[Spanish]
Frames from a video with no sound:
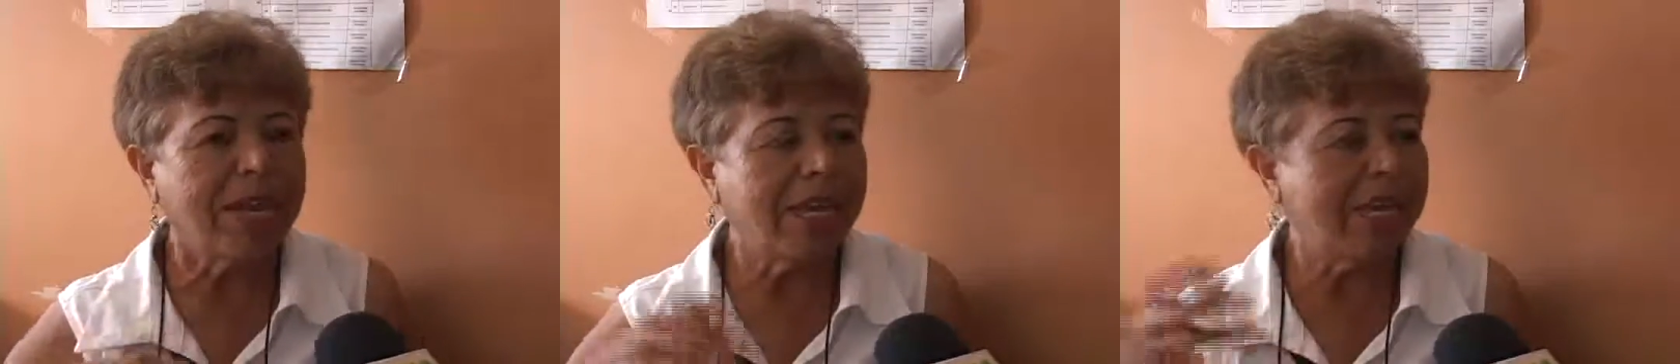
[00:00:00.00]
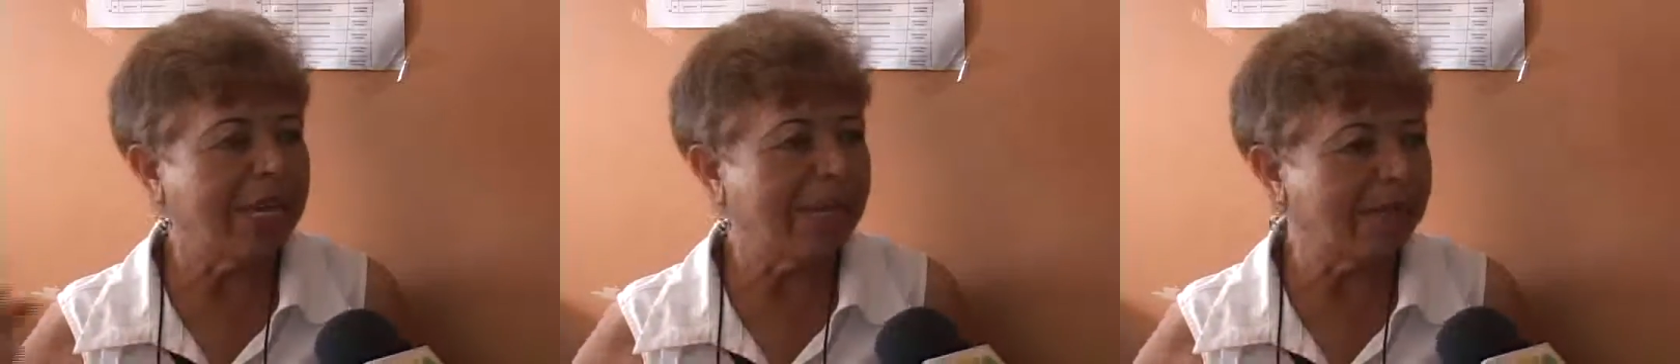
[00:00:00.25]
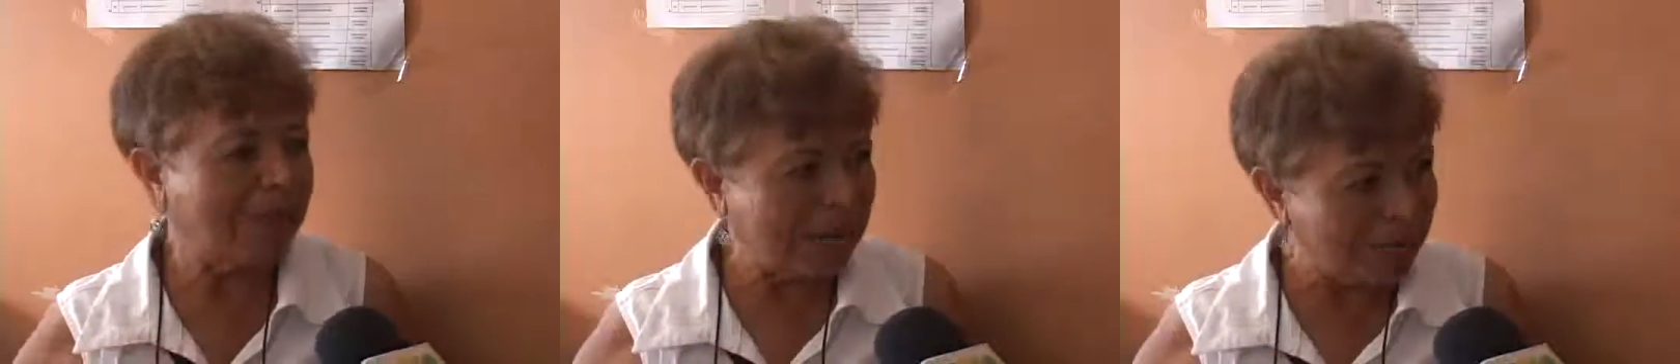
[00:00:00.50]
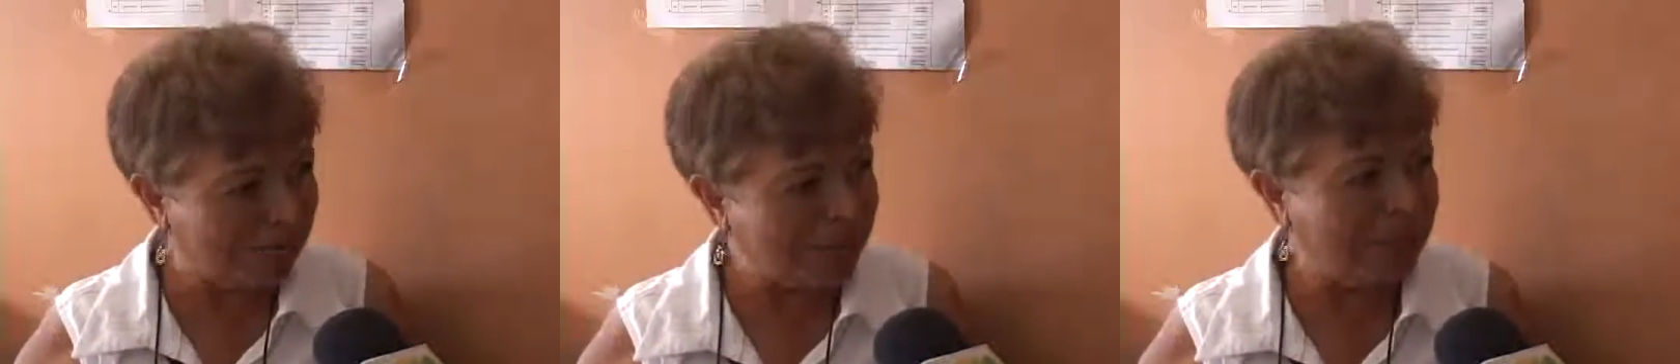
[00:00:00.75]
en el
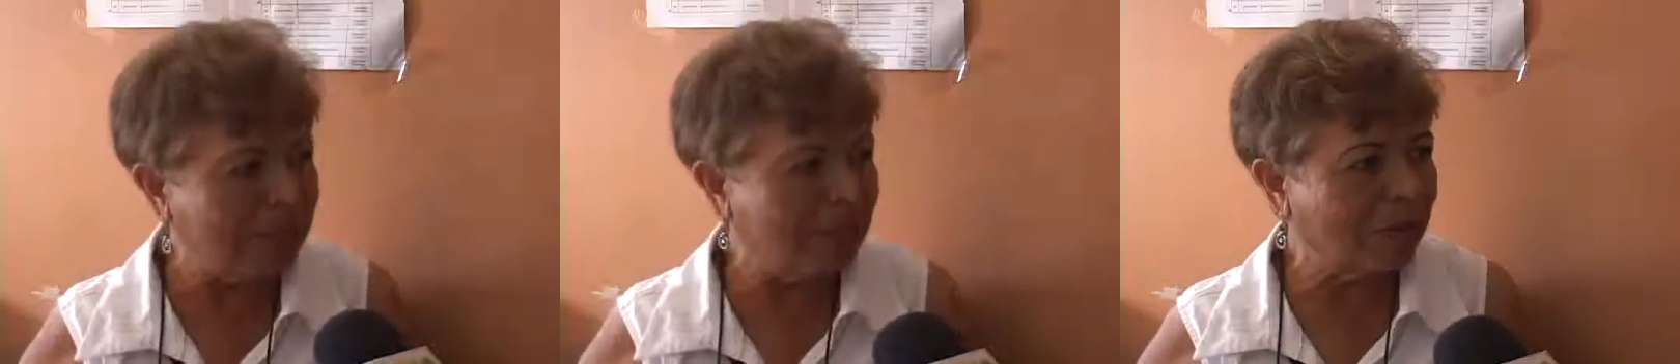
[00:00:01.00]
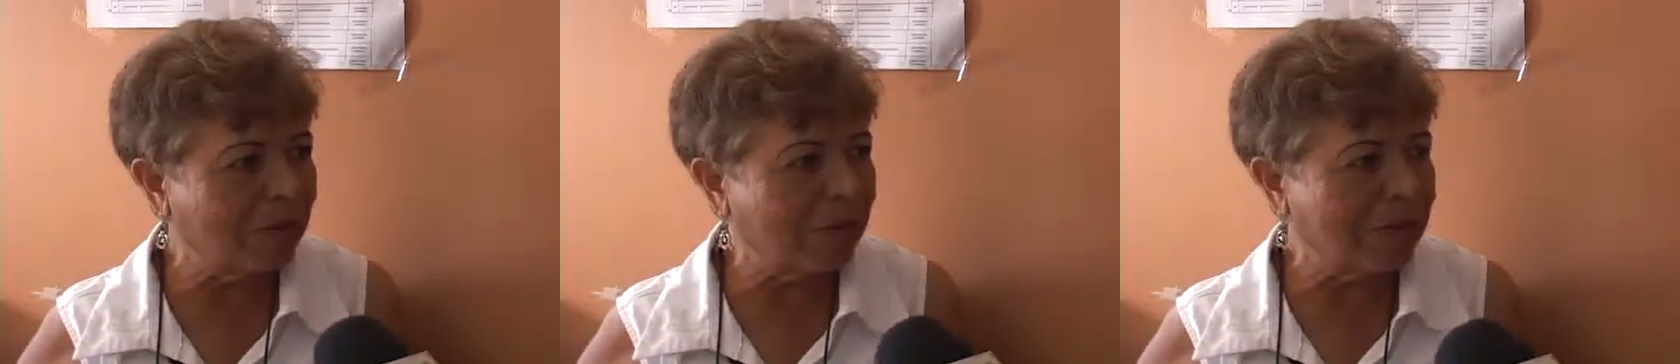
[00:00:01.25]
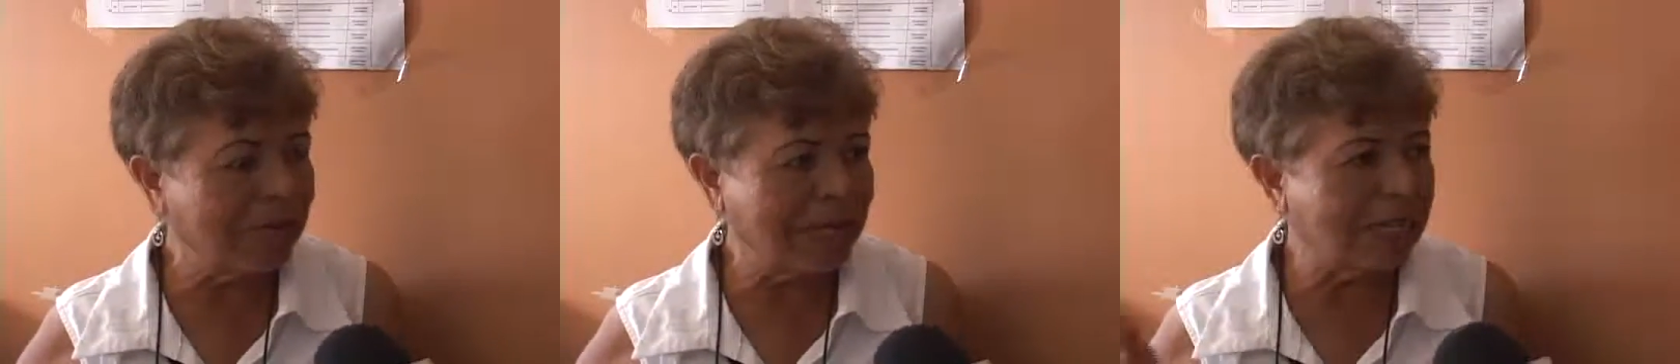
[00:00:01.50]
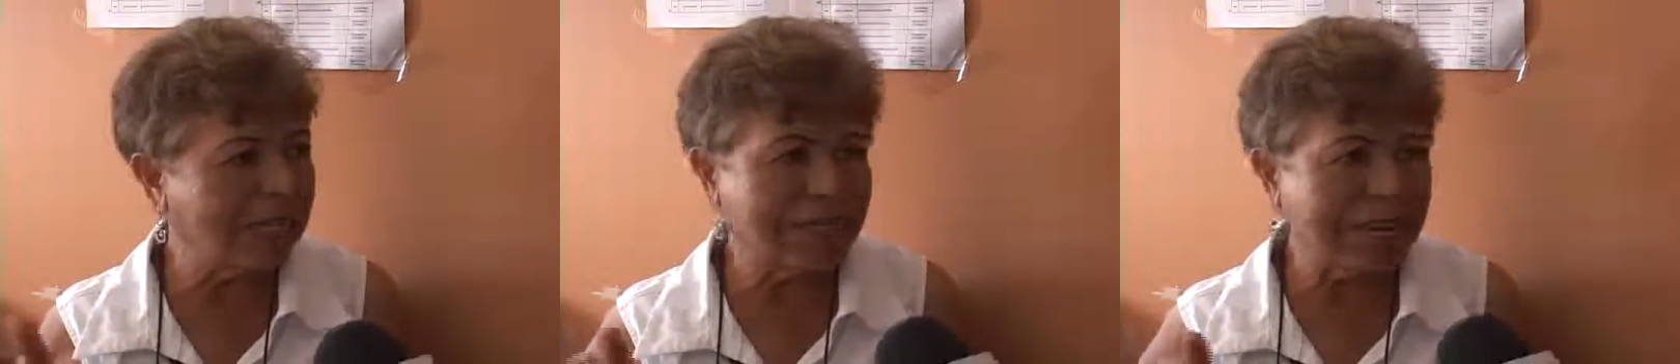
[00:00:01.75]
Plan Libertador, ahí
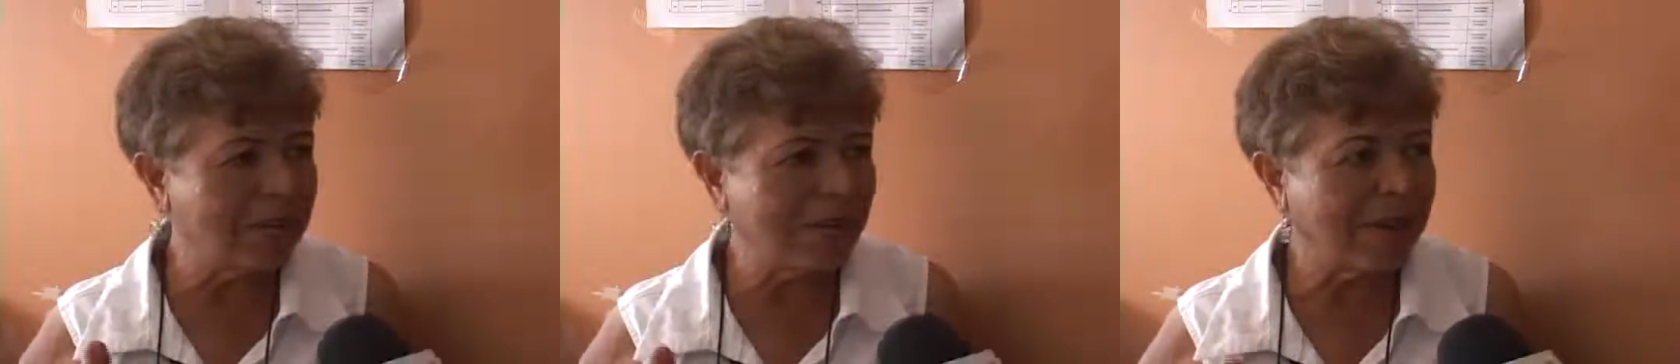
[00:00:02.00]
en la Aztlán